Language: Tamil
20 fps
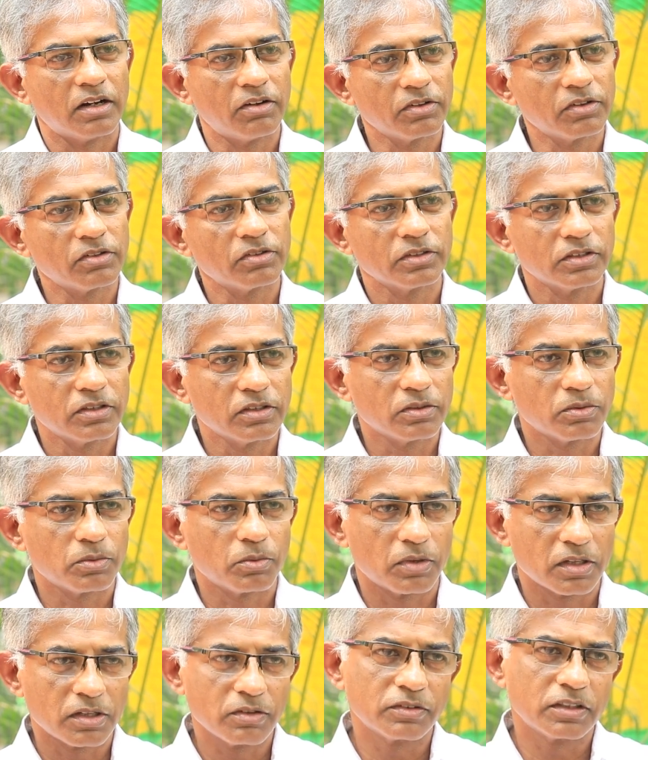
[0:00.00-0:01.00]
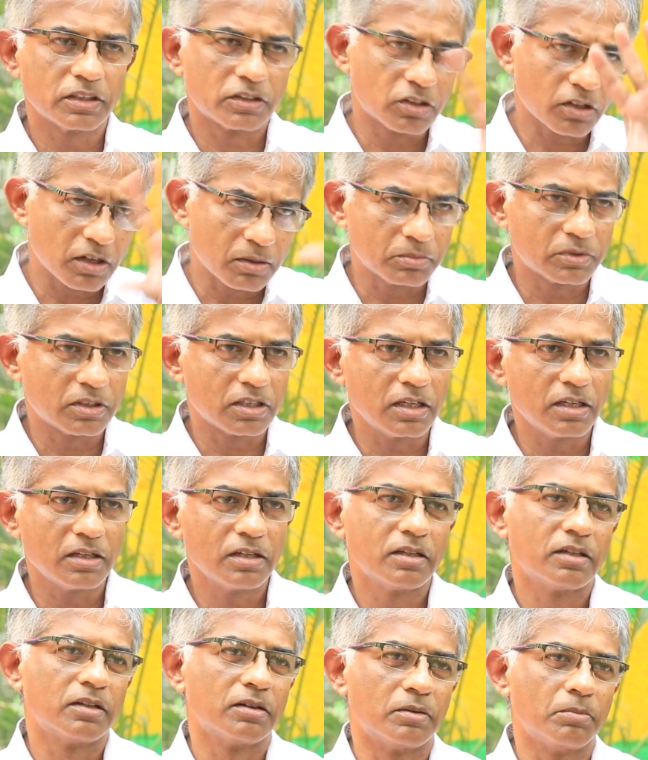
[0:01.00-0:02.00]
அவங்க வந்து ஒன் ஆஃப் த டாப் த்ரீ
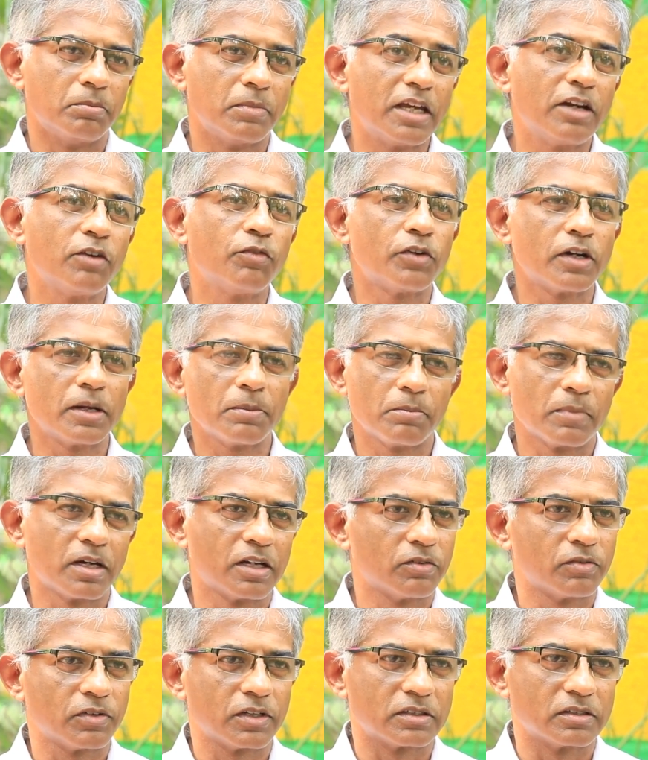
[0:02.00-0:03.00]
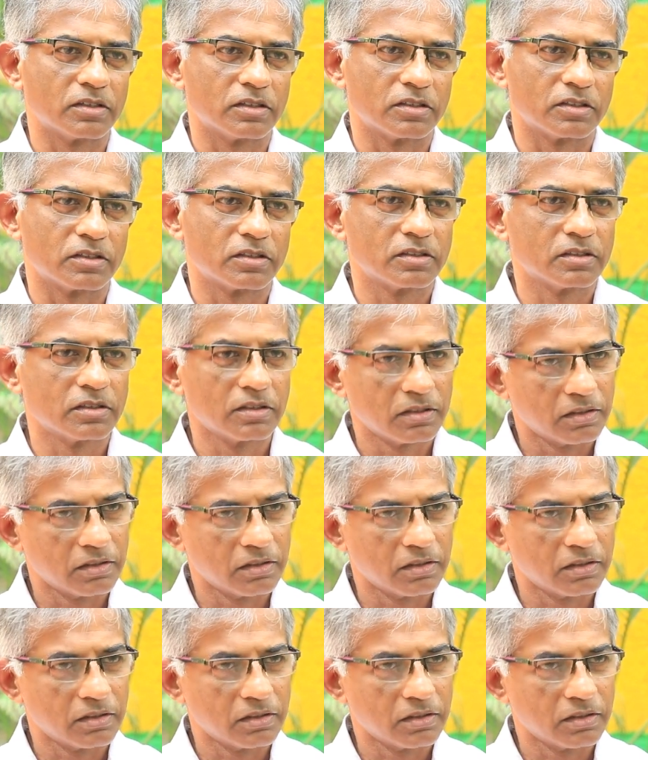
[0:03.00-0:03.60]
மெயின் ஃப்ரேம் மேனுஃபேக்சரர்ஸ்